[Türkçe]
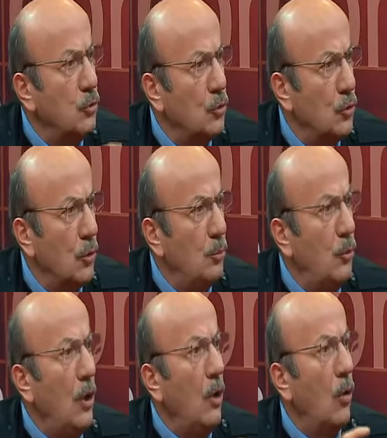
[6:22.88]
duruyor.
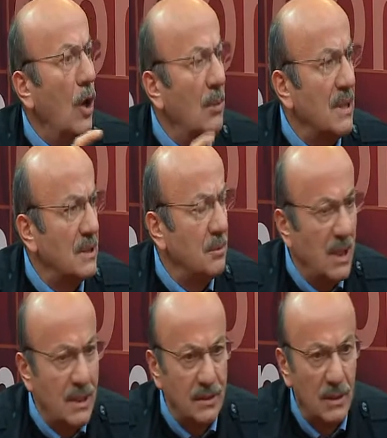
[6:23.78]
Böyle olamaz.
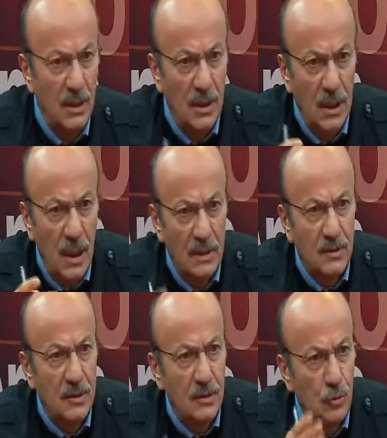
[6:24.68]
Bakın
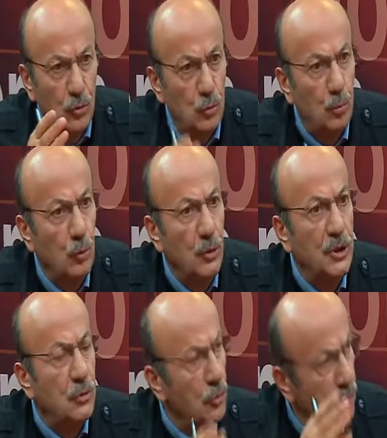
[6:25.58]
Artık Türk, bu
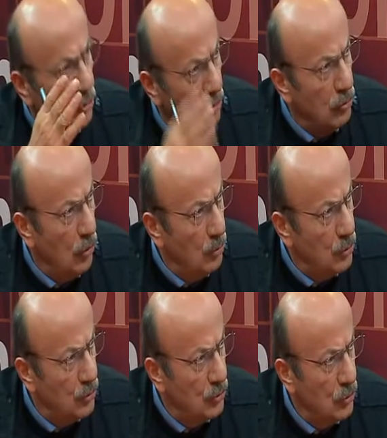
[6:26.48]
iş Türk sorunu
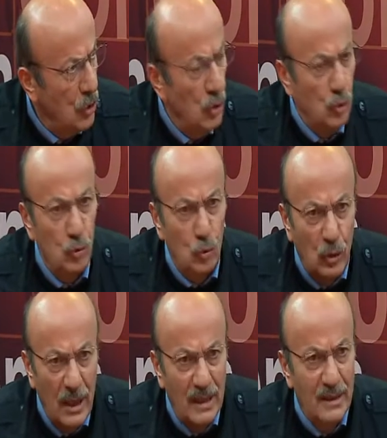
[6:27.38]
olmuştur.
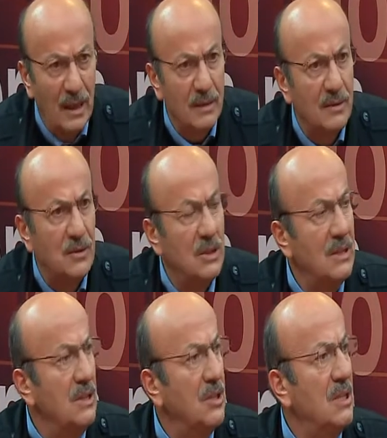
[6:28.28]
Türkler de artık
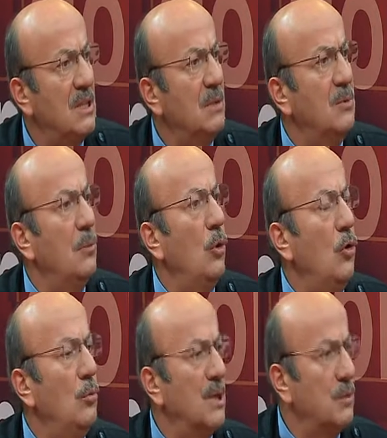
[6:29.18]
ciddi ciddi kimse
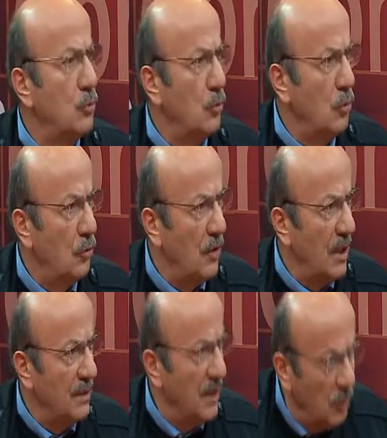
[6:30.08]
bölünmez bütünlük
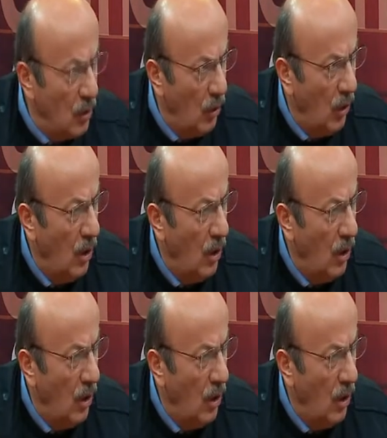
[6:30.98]
falan demiyor.